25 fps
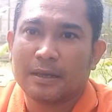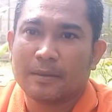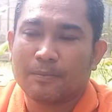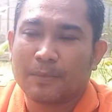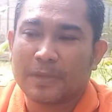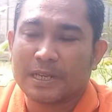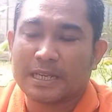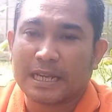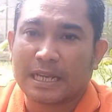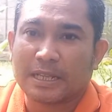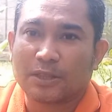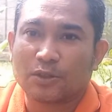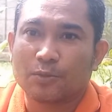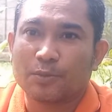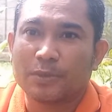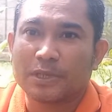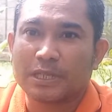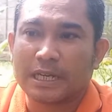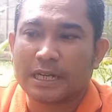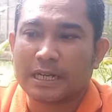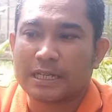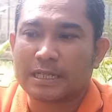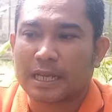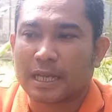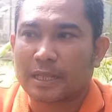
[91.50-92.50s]
menyatu
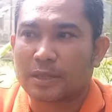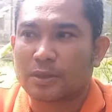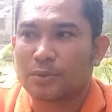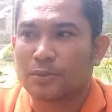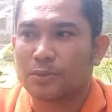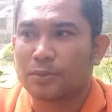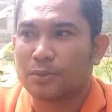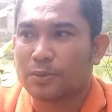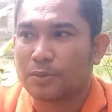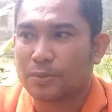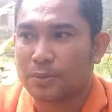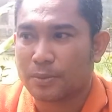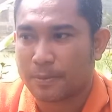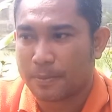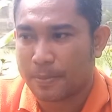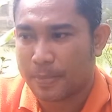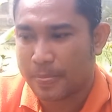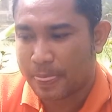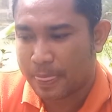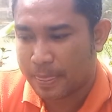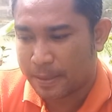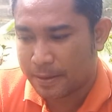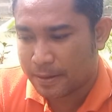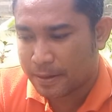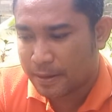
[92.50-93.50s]
menjadi satu
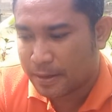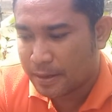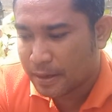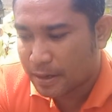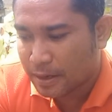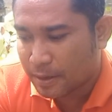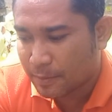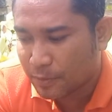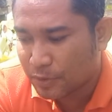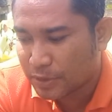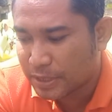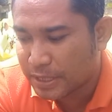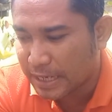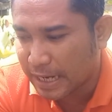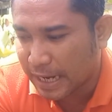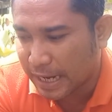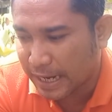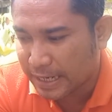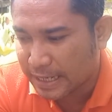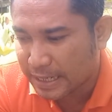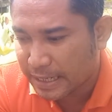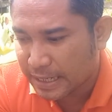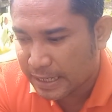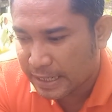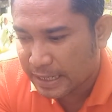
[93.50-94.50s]

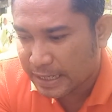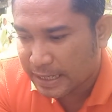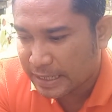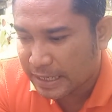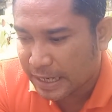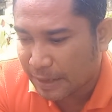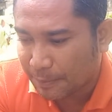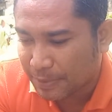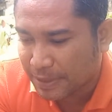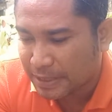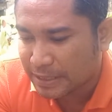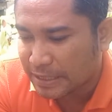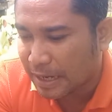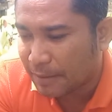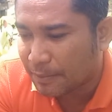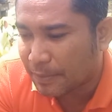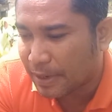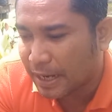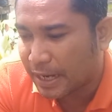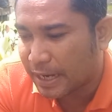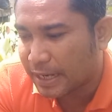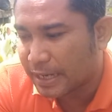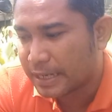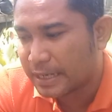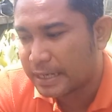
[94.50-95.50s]
kemudian yang
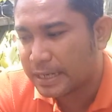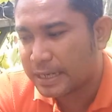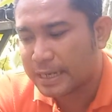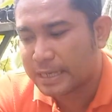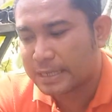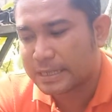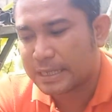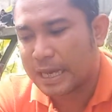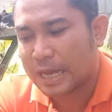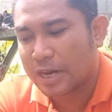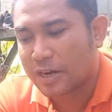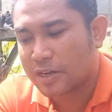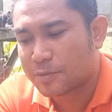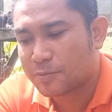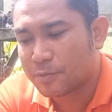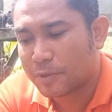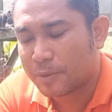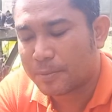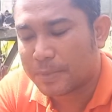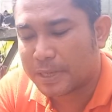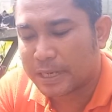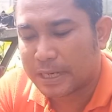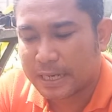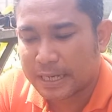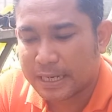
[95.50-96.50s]
pertama ini kita harus
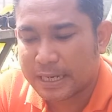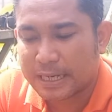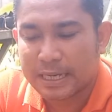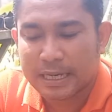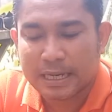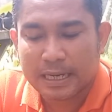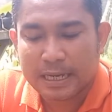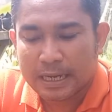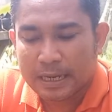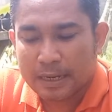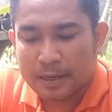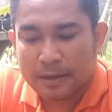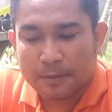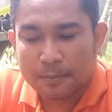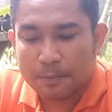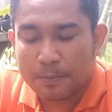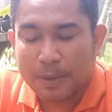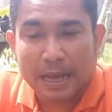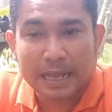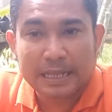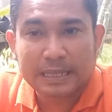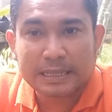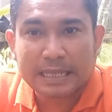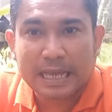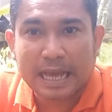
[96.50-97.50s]
memilih
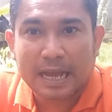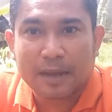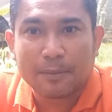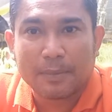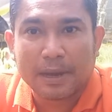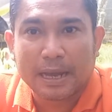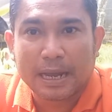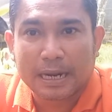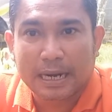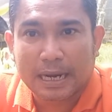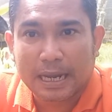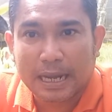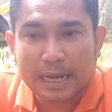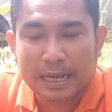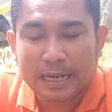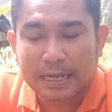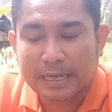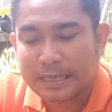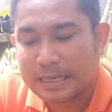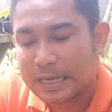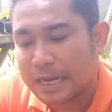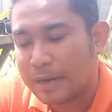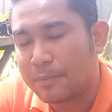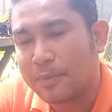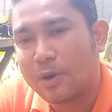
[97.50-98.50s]
batang mana
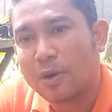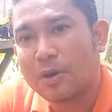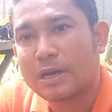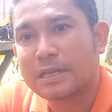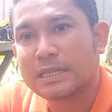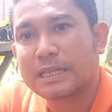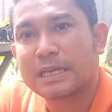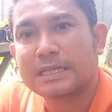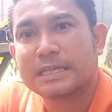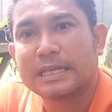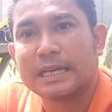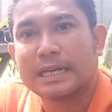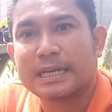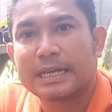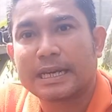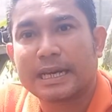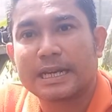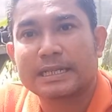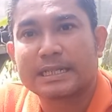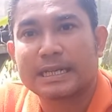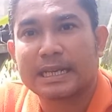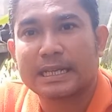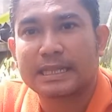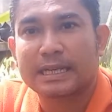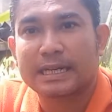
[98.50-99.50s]
yang mau kita
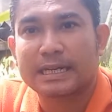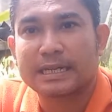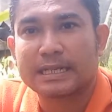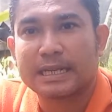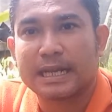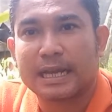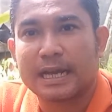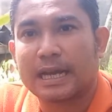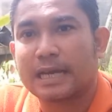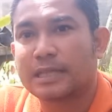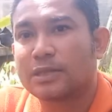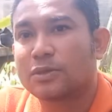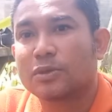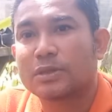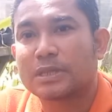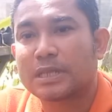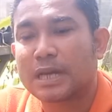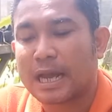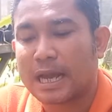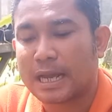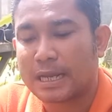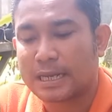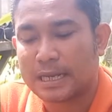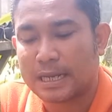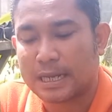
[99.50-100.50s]
jadikan senternya atau
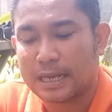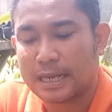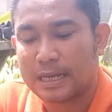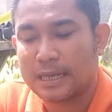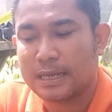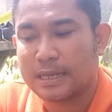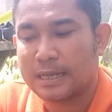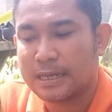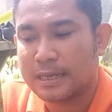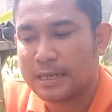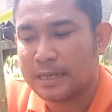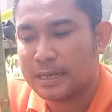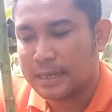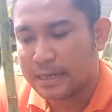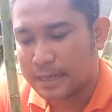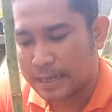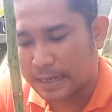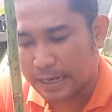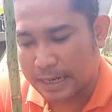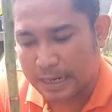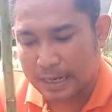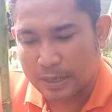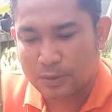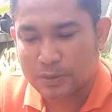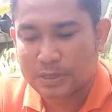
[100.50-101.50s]
tengahnya
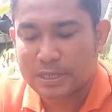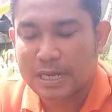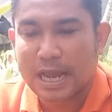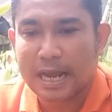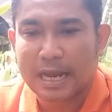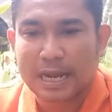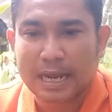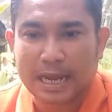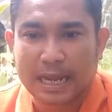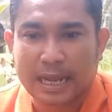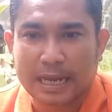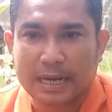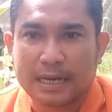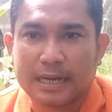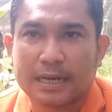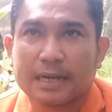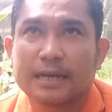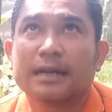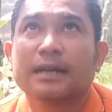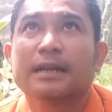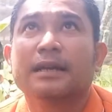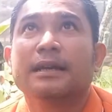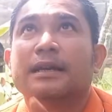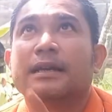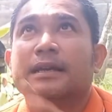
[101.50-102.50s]
nah usahakan
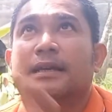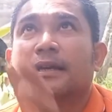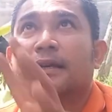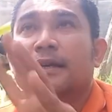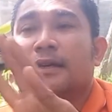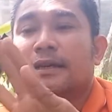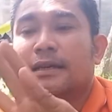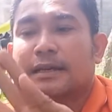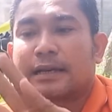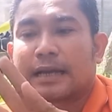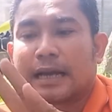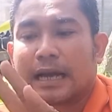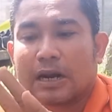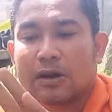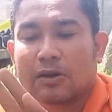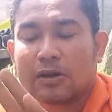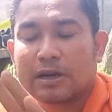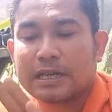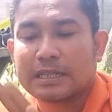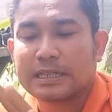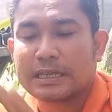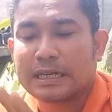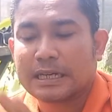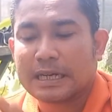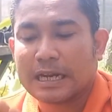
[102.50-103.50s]
kalau
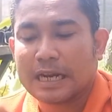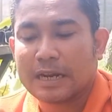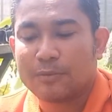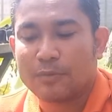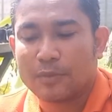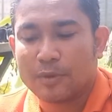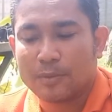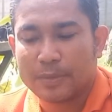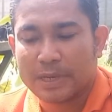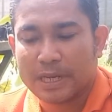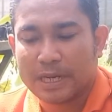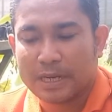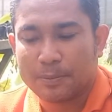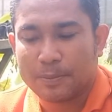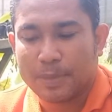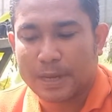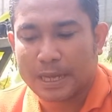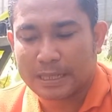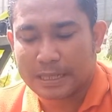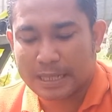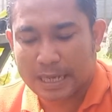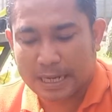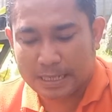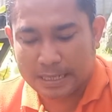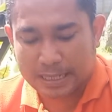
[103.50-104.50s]
kita dalam memilih
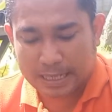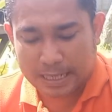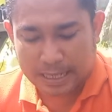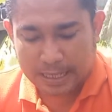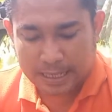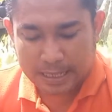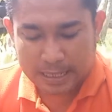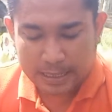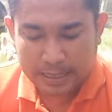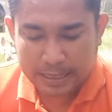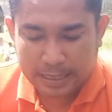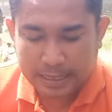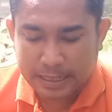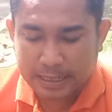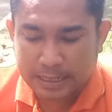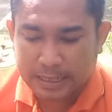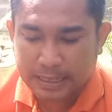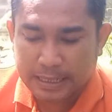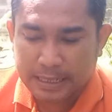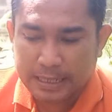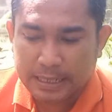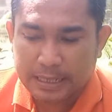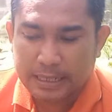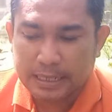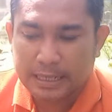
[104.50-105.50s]
batangnya
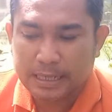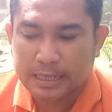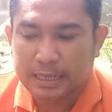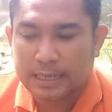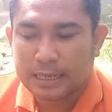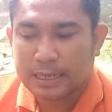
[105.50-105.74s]
ini